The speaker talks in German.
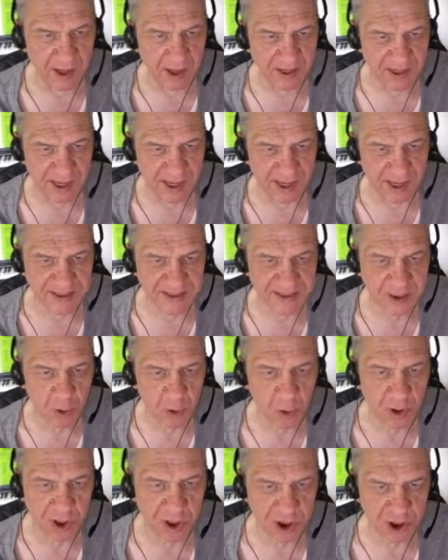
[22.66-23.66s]
Der
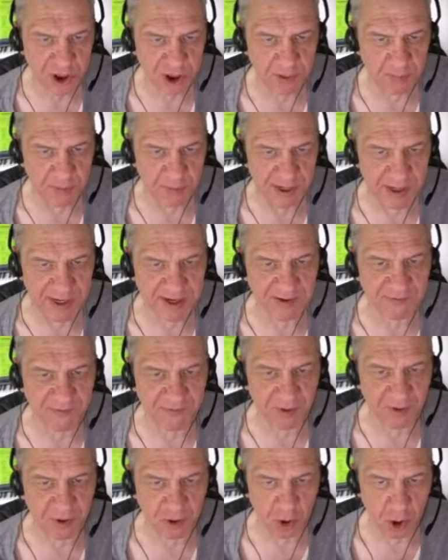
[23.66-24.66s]
historische Blick
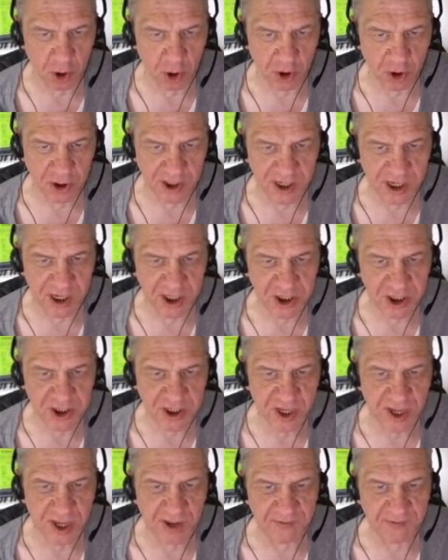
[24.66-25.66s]

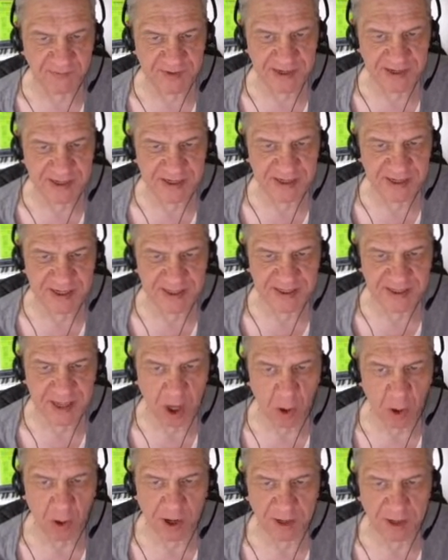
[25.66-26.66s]
verdeutlicht, wie dies
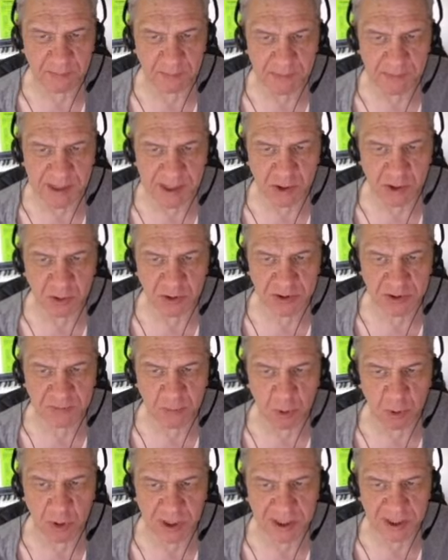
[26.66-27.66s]
auch in
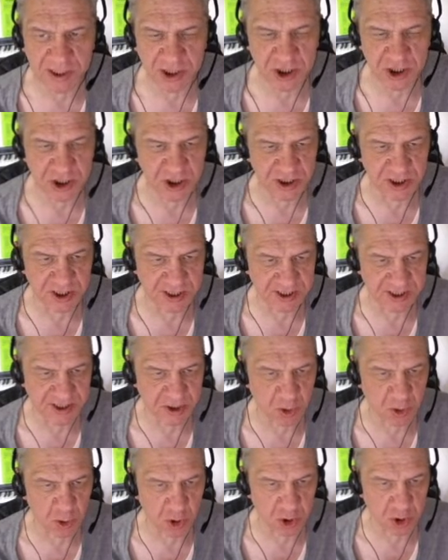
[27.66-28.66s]
bildungspolitischen
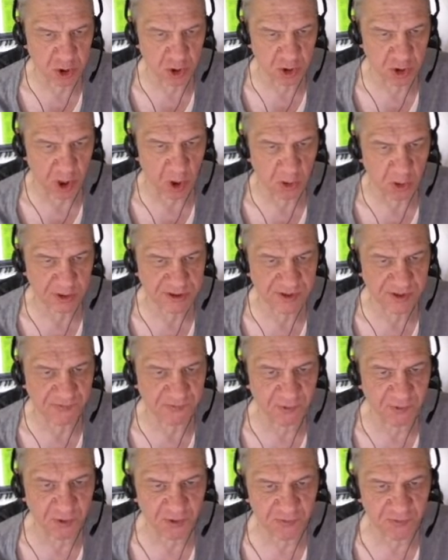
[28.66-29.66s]
Diskurs schon
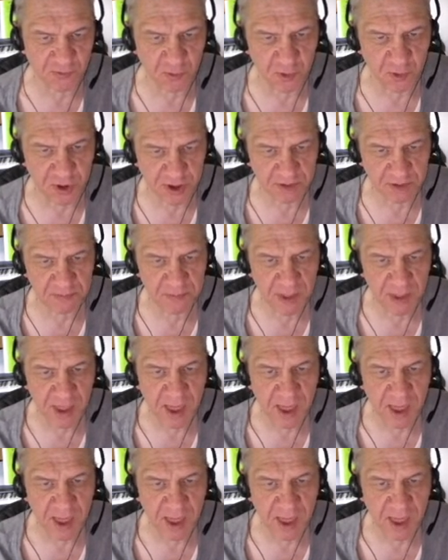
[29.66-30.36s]
ausgeführt wurde,